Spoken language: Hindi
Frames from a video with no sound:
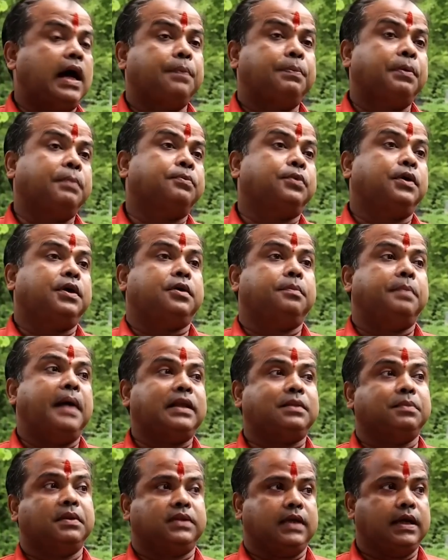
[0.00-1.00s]
आप हमको एक
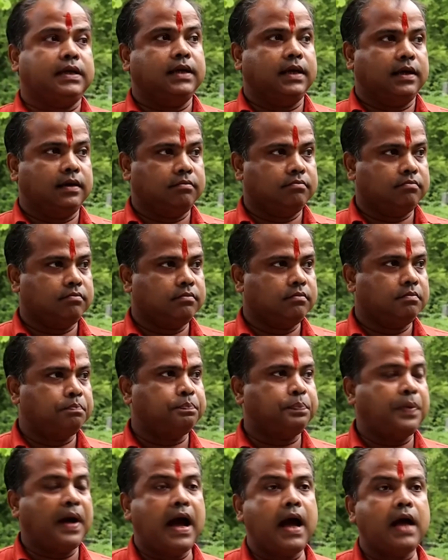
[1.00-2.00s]
बात बताइए
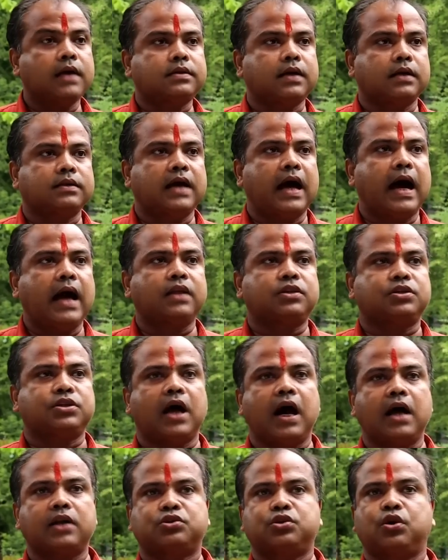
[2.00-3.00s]

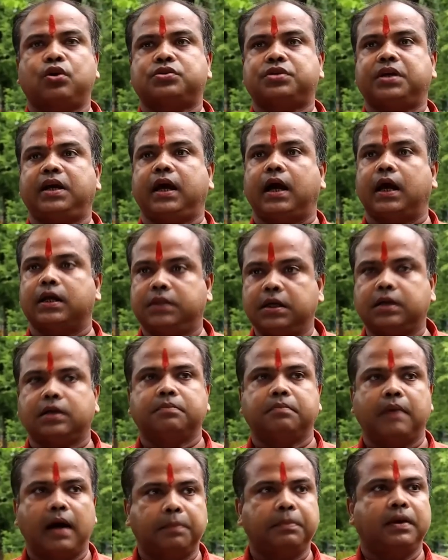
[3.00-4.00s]
5,400 से
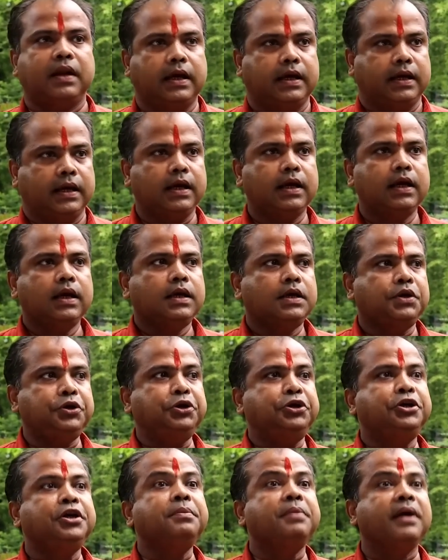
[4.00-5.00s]
अधिक मामले
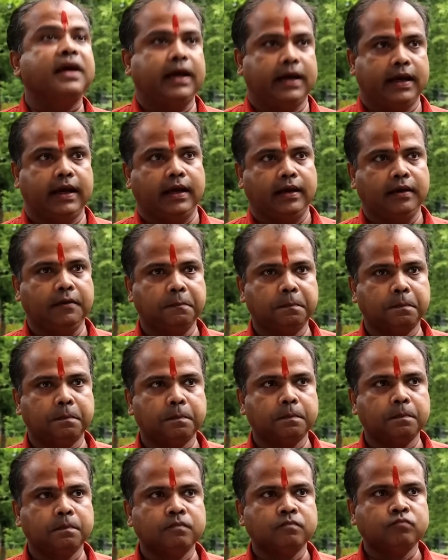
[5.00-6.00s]
ईडी e में है
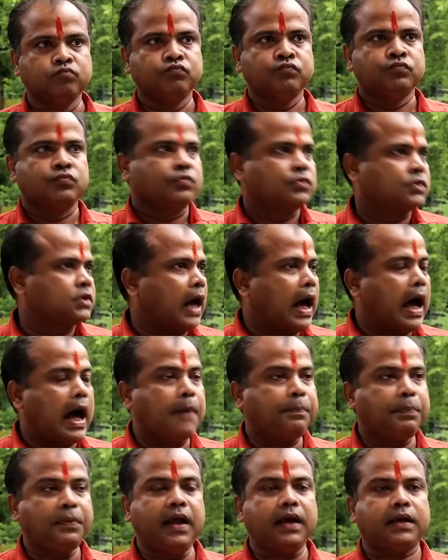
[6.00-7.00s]
तो
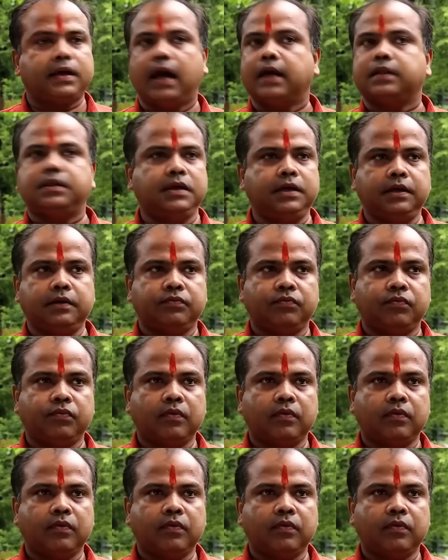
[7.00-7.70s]
आपने कह दी